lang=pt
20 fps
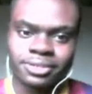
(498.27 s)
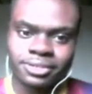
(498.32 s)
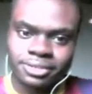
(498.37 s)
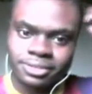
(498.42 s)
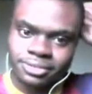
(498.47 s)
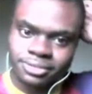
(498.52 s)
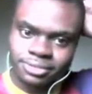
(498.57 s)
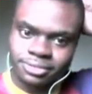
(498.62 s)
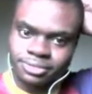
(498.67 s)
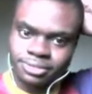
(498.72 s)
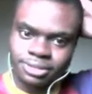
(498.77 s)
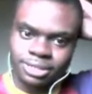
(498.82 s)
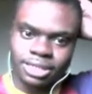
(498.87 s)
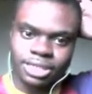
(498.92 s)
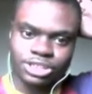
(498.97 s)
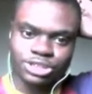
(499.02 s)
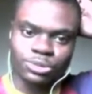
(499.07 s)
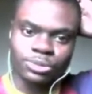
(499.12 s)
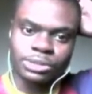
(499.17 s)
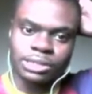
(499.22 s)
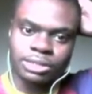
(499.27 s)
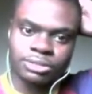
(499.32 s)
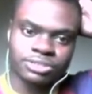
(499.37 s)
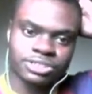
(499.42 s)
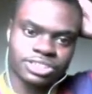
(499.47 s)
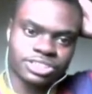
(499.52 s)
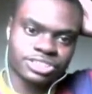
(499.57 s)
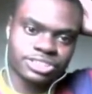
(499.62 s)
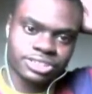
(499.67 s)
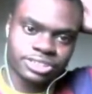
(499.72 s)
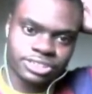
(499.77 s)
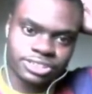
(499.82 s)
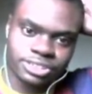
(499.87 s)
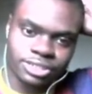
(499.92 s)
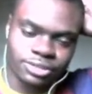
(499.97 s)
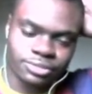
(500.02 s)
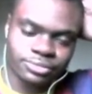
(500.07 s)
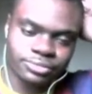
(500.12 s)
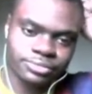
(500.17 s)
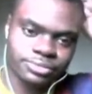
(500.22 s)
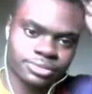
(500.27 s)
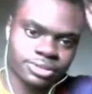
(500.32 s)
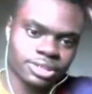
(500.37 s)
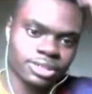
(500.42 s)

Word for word: hein? Acho que o goleiro tinha tá chance, não.